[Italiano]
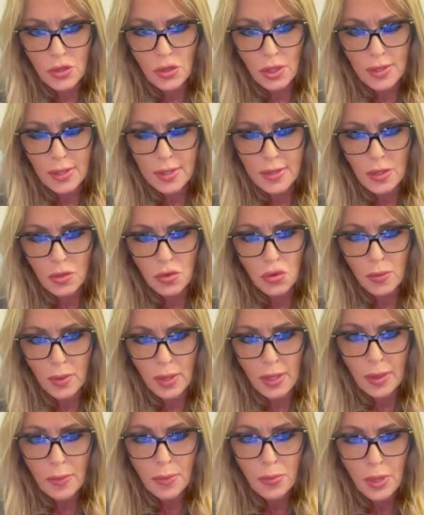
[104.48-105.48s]
cioè senza
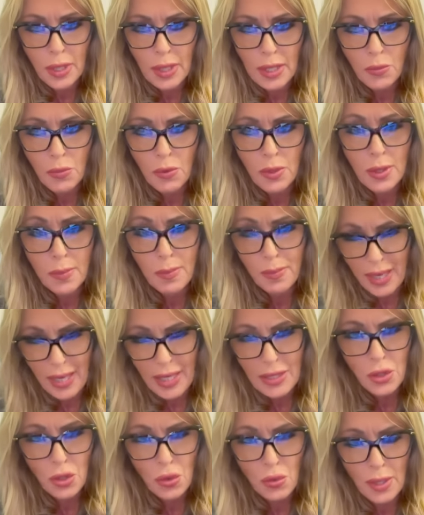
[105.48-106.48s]
assumere neppure liquidi,
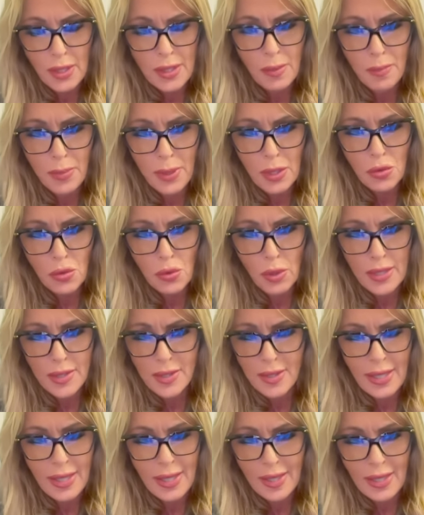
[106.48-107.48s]
peraltro con una temperatura
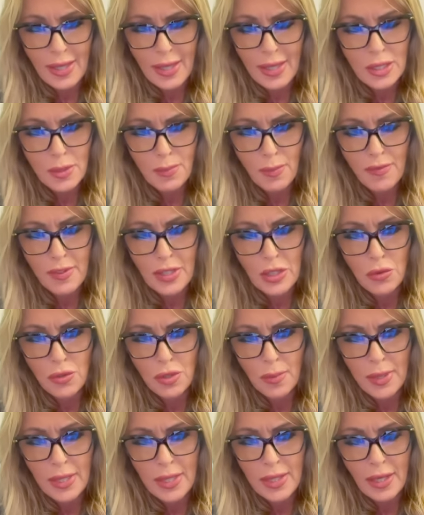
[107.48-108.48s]
esterna
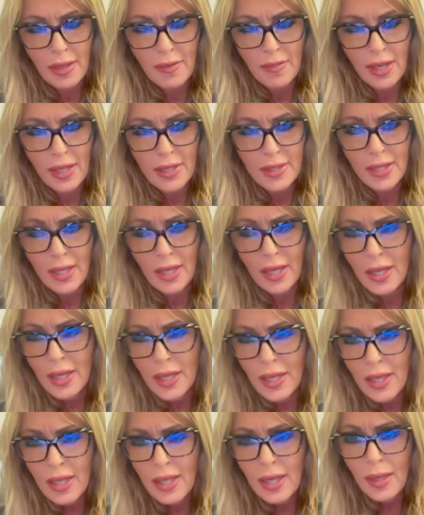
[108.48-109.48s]
spaventosamente elevata
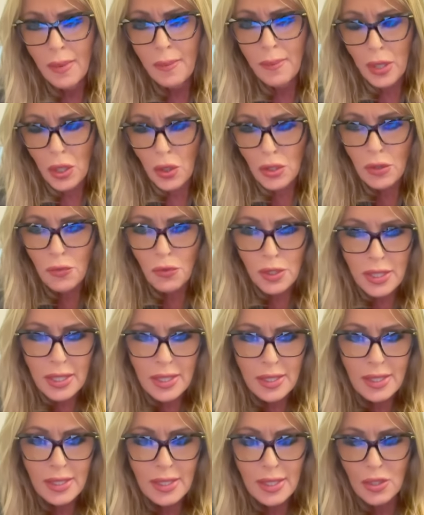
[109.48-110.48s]
però devo
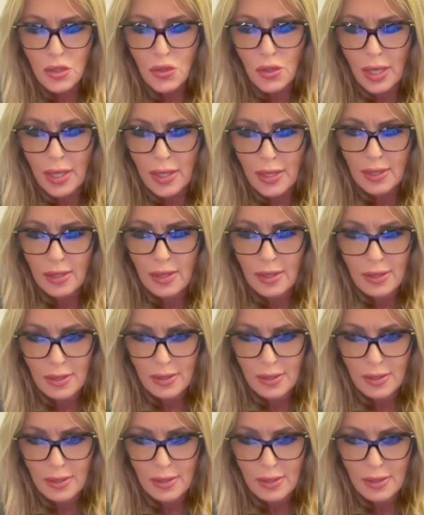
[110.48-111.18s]
dirti, cioè,